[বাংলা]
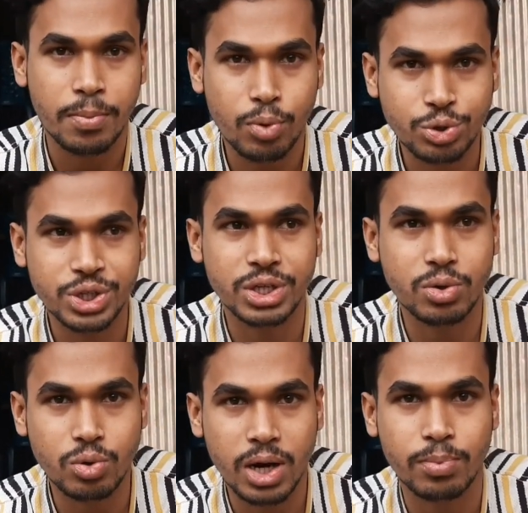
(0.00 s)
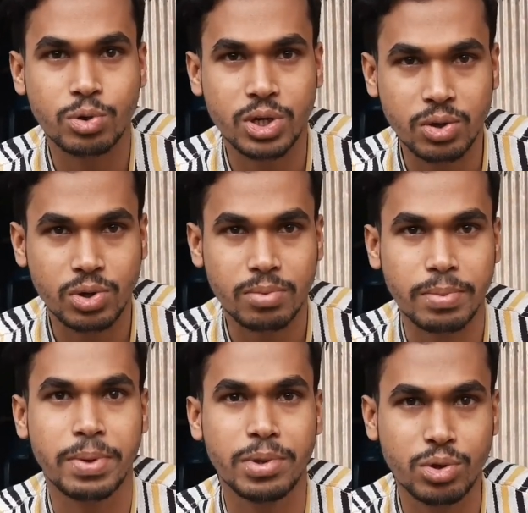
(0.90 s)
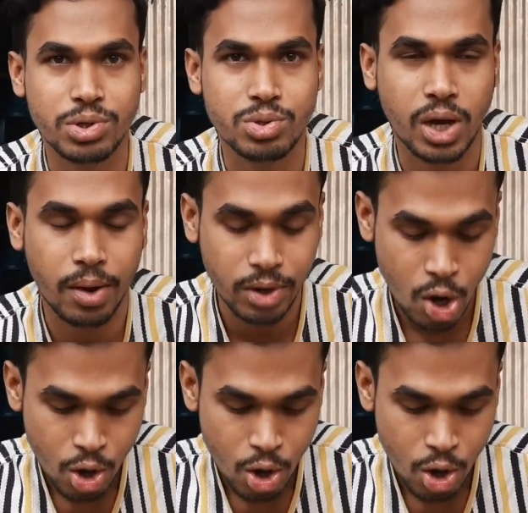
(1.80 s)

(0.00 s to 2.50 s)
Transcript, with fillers: ভুসি গুঁড়া ভুট্টার গুঁড়া বা বিভিন্ন কিছু খাওয়ান